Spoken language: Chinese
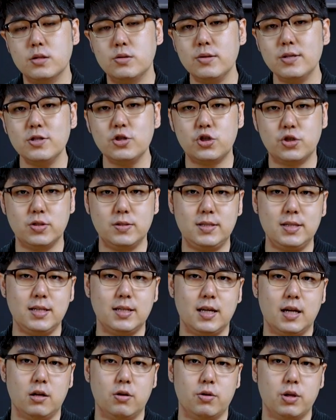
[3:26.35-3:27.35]
最近十
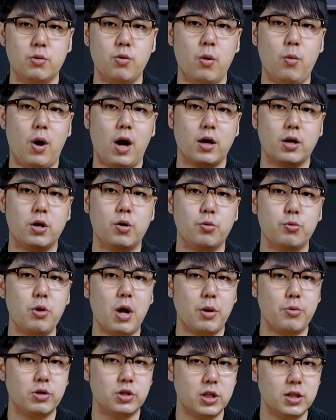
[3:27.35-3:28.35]
几年因为网购
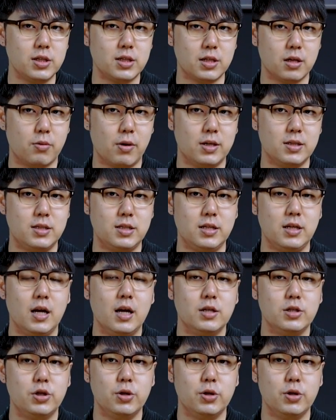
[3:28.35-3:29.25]
越来越盛行的关系，